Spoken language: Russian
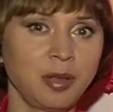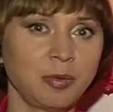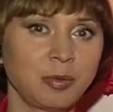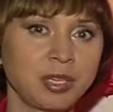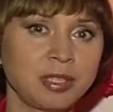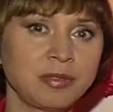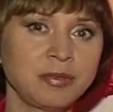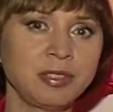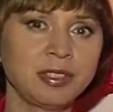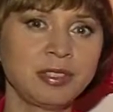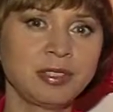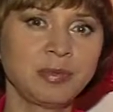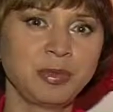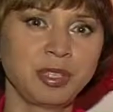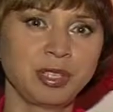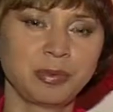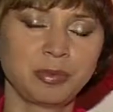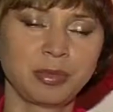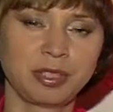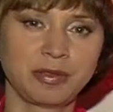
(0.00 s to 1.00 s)
Позвольте
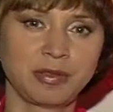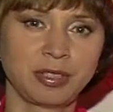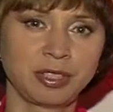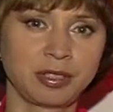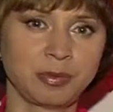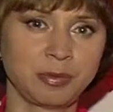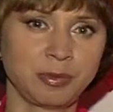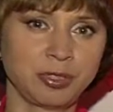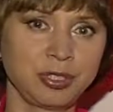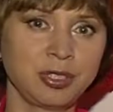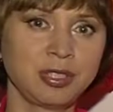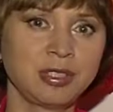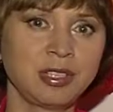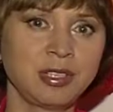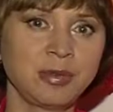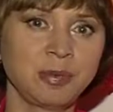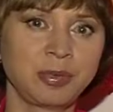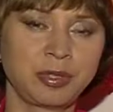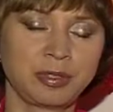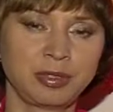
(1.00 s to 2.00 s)
мне быть вашим
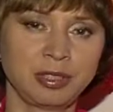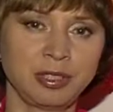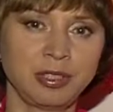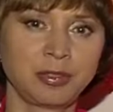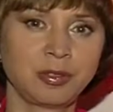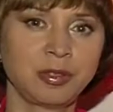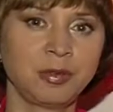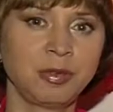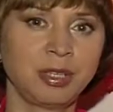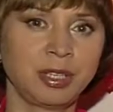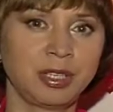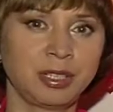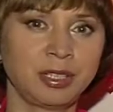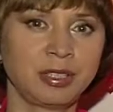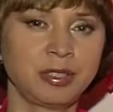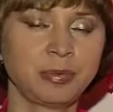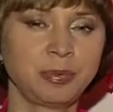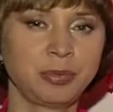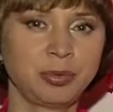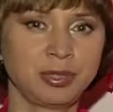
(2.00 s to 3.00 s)
учителем-проводником на
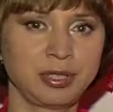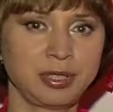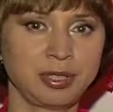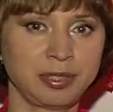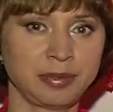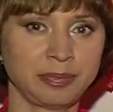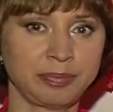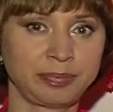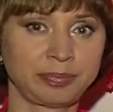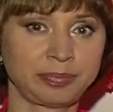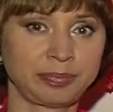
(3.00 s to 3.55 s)
этом пути.